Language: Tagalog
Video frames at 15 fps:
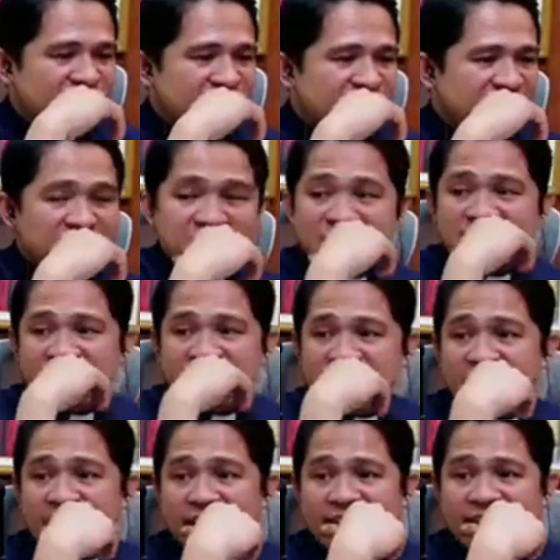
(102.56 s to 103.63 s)
So,
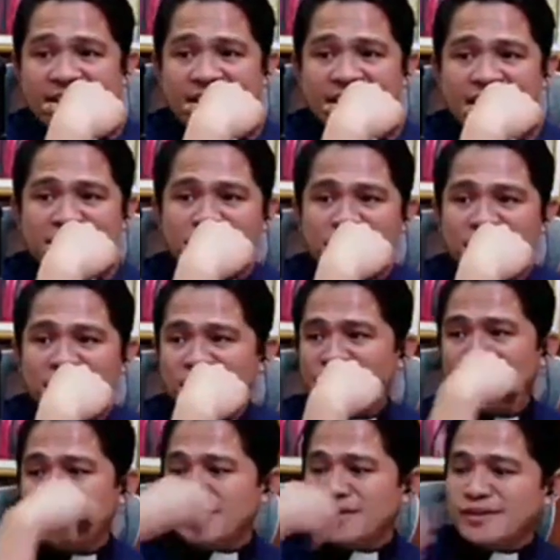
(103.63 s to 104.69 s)
hindi natin alam kung
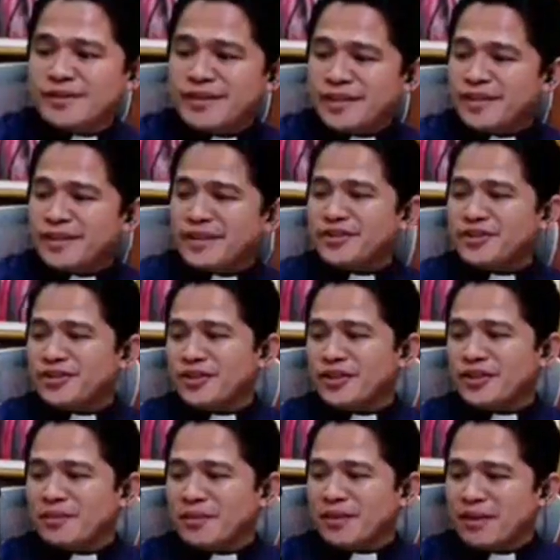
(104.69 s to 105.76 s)
ano yung intention
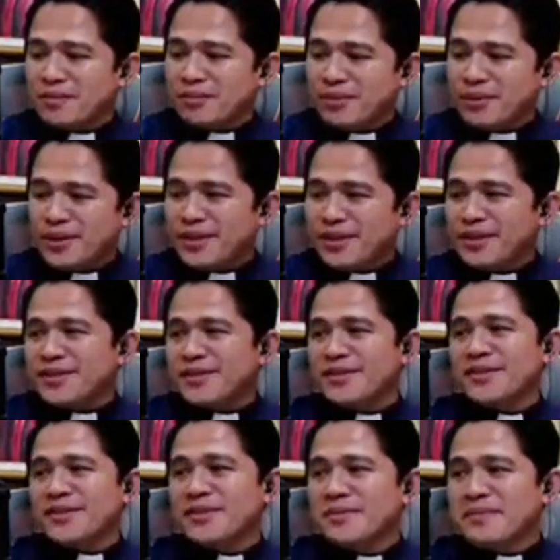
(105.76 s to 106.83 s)
ng mga
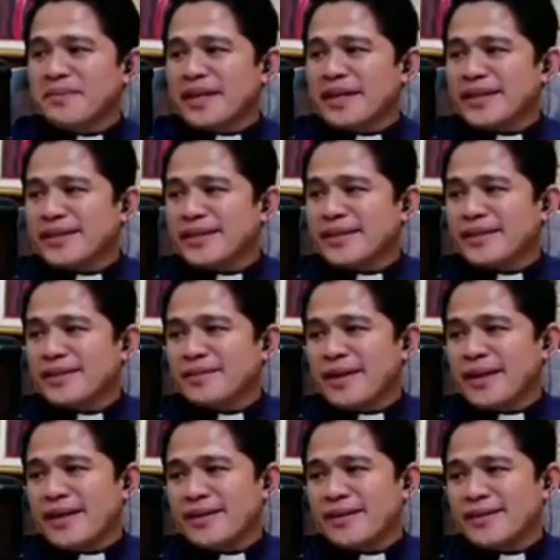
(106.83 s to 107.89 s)
pulis, no? Bakit
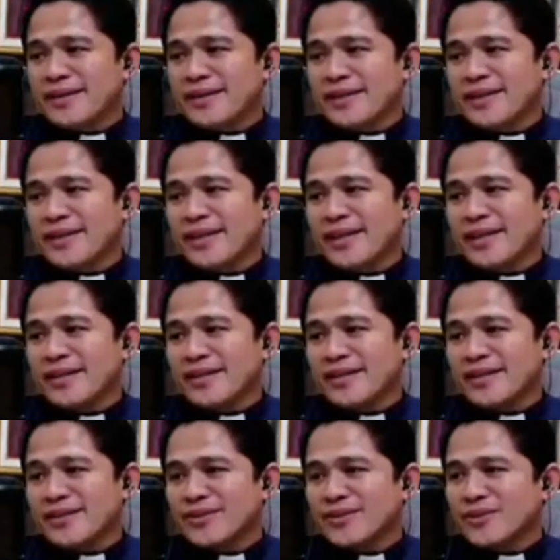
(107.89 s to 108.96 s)
nakabalot? Tingnan
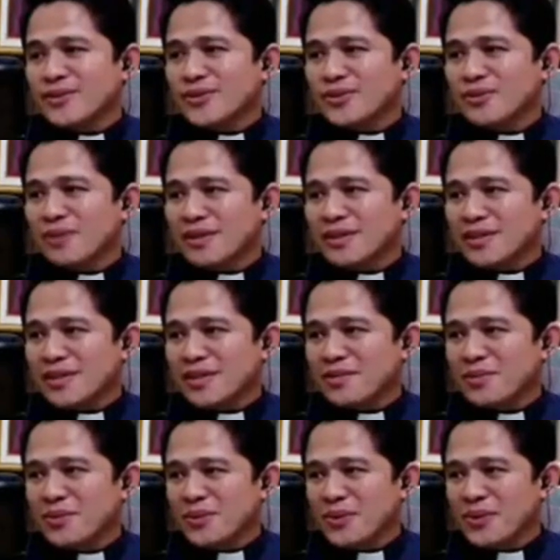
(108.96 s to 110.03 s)
natin kung totoo bang si
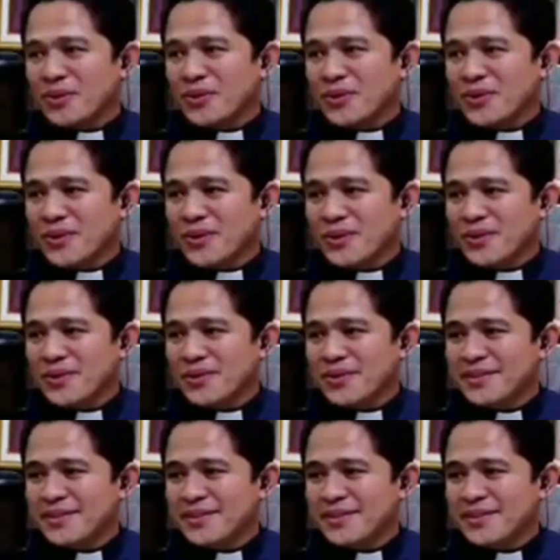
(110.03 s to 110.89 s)
Kibulo yun. No?